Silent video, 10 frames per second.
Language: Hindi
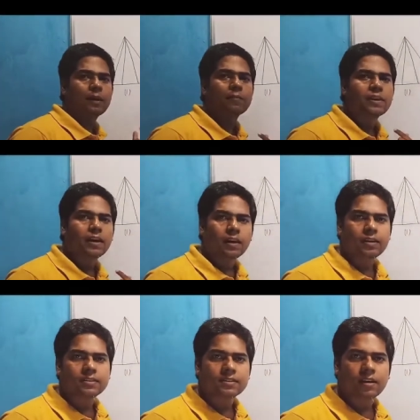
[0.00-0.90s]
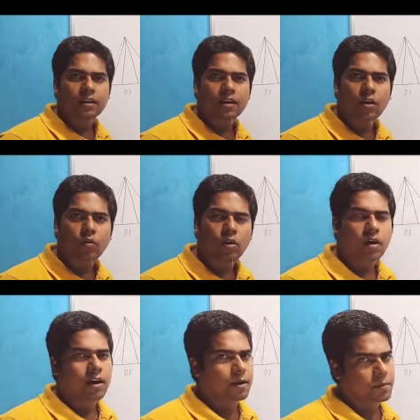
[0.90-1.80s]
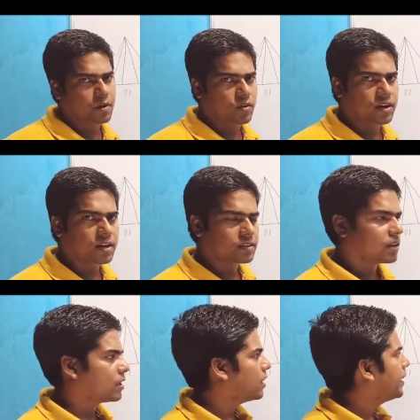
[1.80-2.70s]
से हम ट्रेंगल्स की संख्या को हम काउंट करते हैं